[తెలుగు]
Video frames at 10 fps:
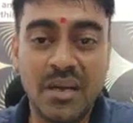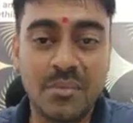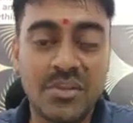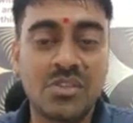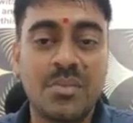
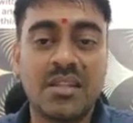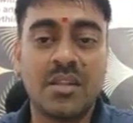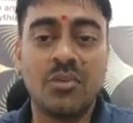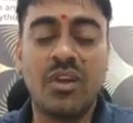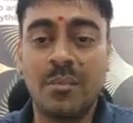మాటలు మస్తు
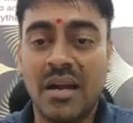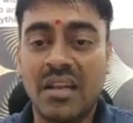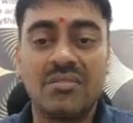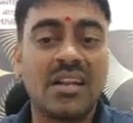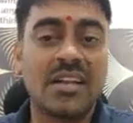మాడతారు వాళ్ళ
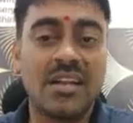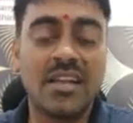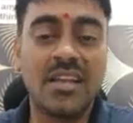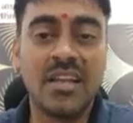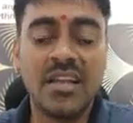మాటలు
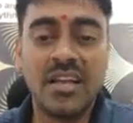వినకండి